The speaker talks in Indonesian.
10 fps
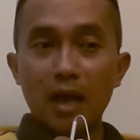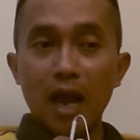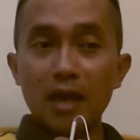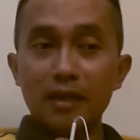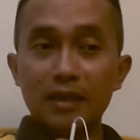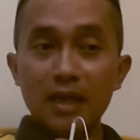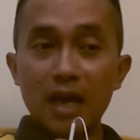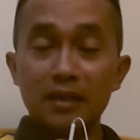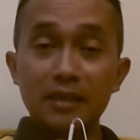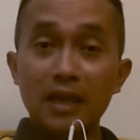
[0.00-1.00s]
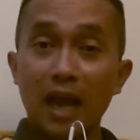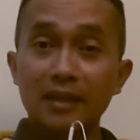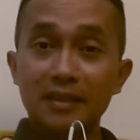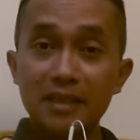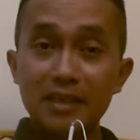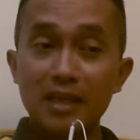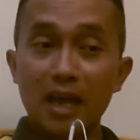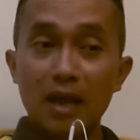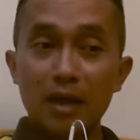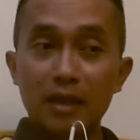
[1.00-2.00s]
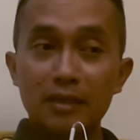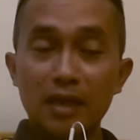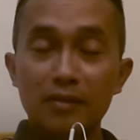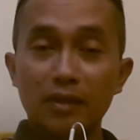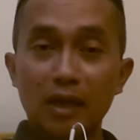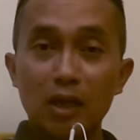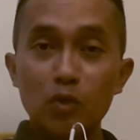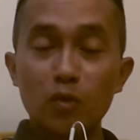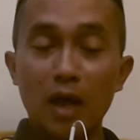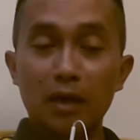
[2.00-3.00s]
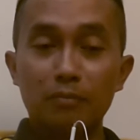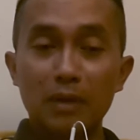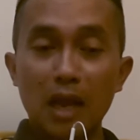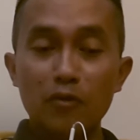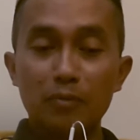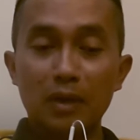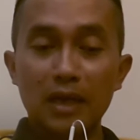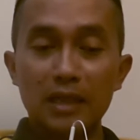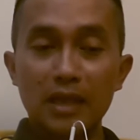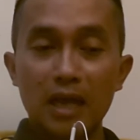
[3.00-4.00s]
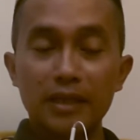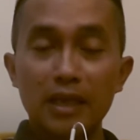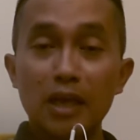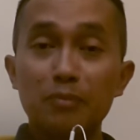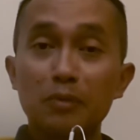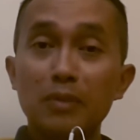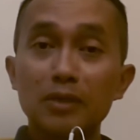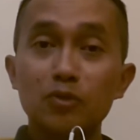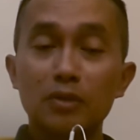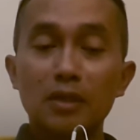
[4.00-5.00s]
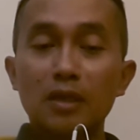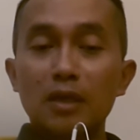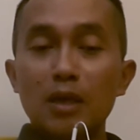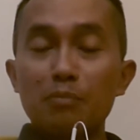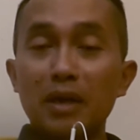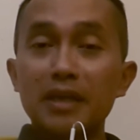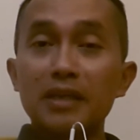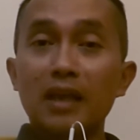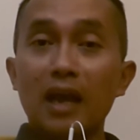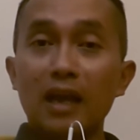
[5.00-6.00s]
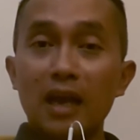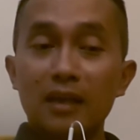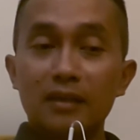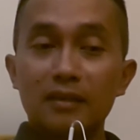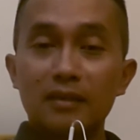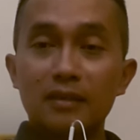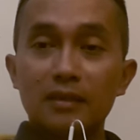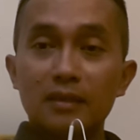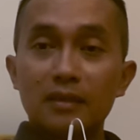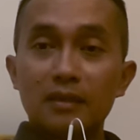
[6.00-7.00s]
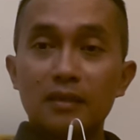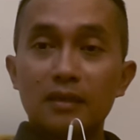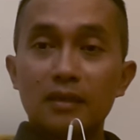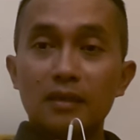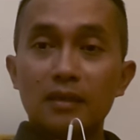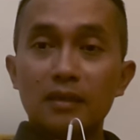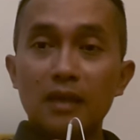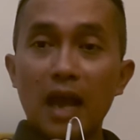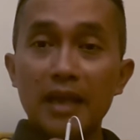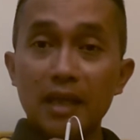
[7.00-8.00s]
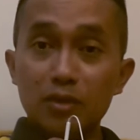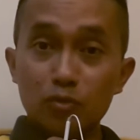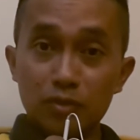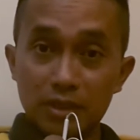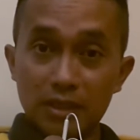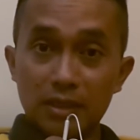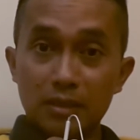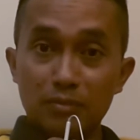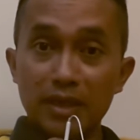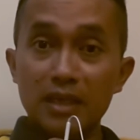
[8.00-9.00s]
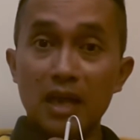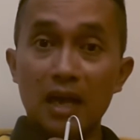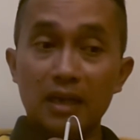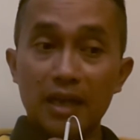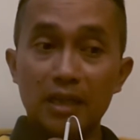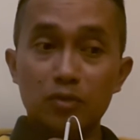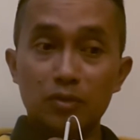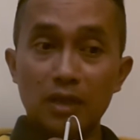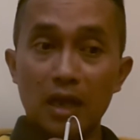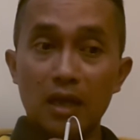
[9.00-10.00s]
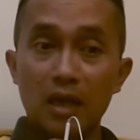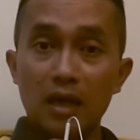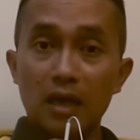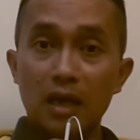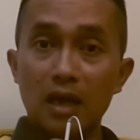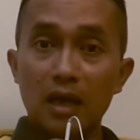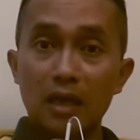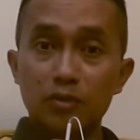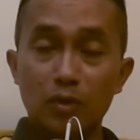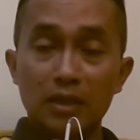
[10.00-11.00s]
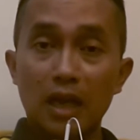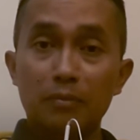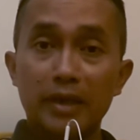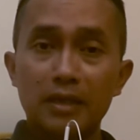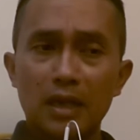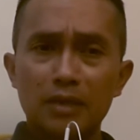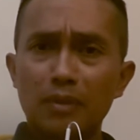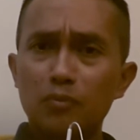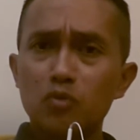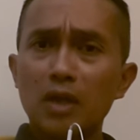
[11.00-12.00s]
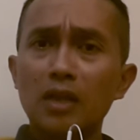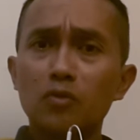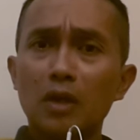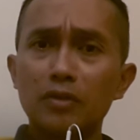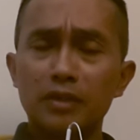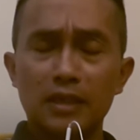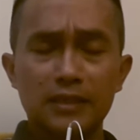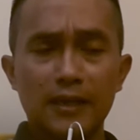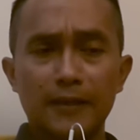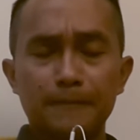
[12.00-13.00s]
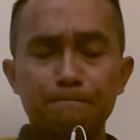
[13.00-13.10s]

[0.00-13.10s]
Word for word: ada di hatinya dan terkeluar melalui perkataannya yang bermaksud menghinakan ayat suci menghinaan ayat suci uh, surat Al-Maidah 51 kalau tidak salah.